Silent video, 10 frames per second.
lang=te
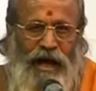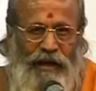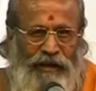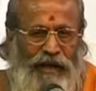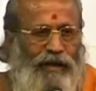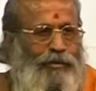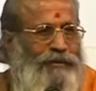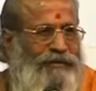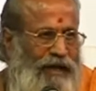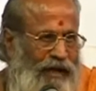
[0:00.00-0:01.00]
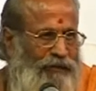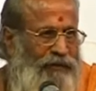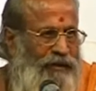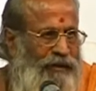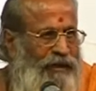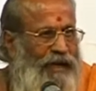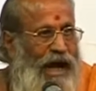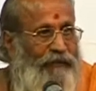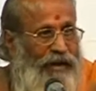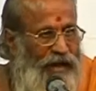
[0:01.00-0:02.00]
అరవై నాలుగు ఉపచారాలు ఇంకా
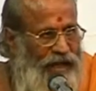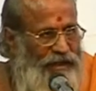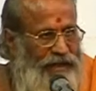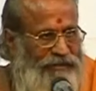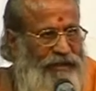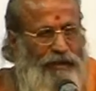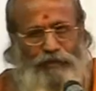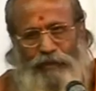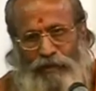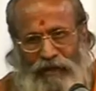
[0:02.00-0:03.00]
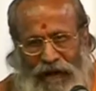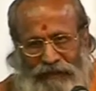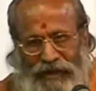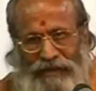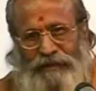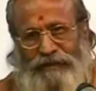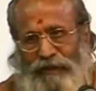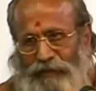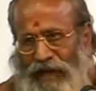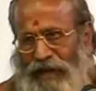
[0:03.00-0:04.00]
ఆవరణాది అర్చనలు ఒక్కొక్క ఆవరణ
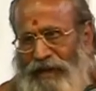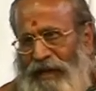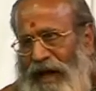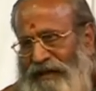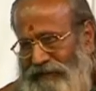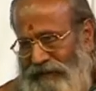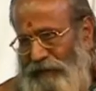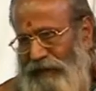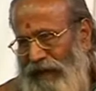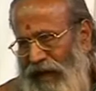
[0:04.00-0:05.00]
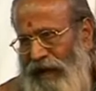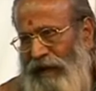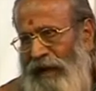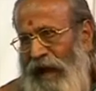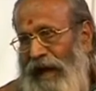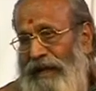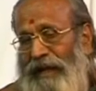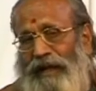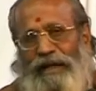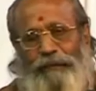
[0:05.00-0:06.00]
దేవతను కూడా అర్చించడం ఇలా
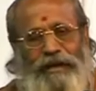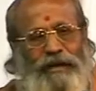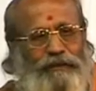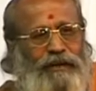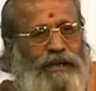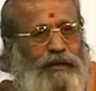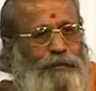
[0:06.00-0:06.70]
అనేకమైనటువంటి